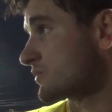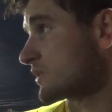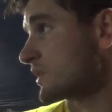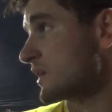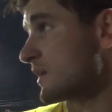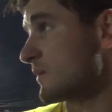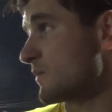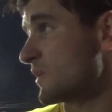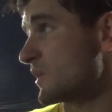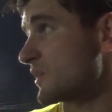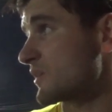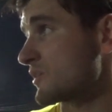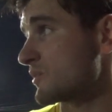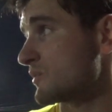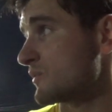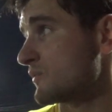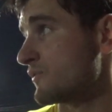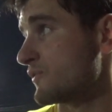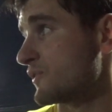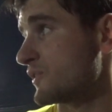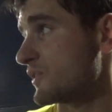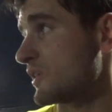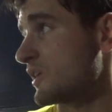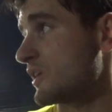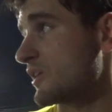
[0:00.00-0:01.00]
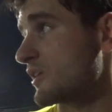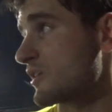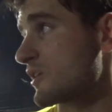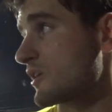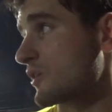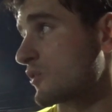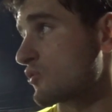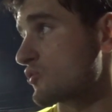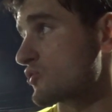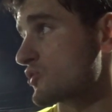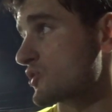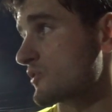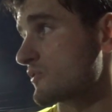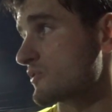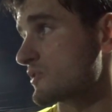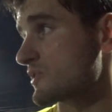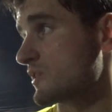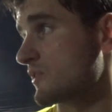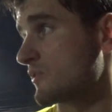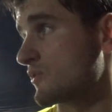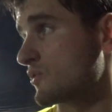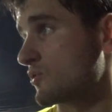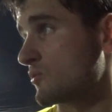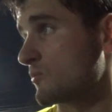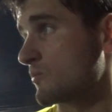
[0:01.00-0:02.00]
Команды в финале хорошие в
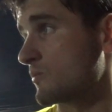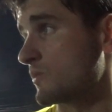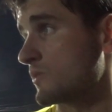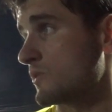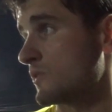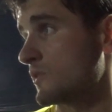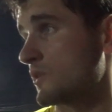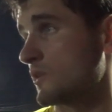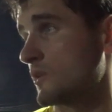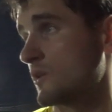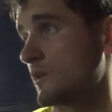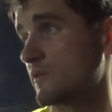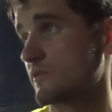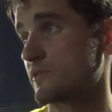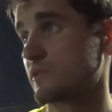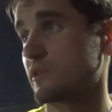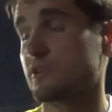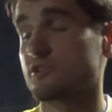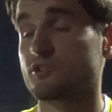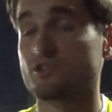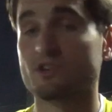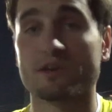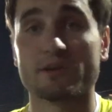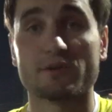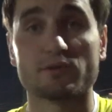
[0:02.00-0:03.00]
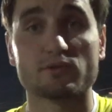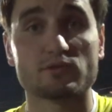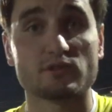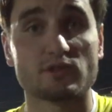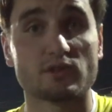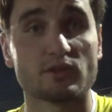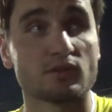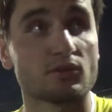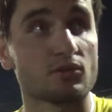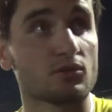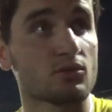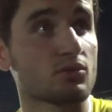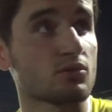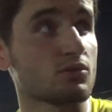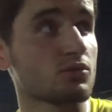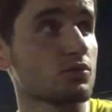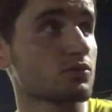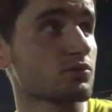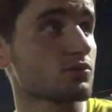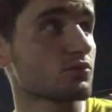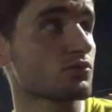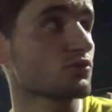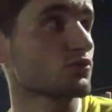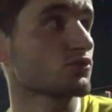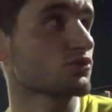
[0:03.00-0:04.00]
основном встречаются,
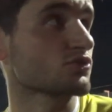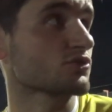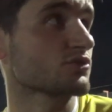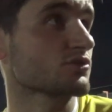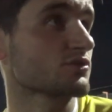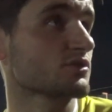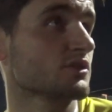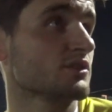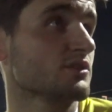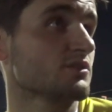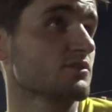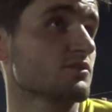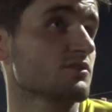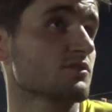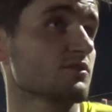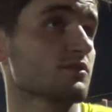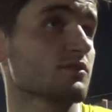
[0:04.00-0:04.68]
но тоже здесь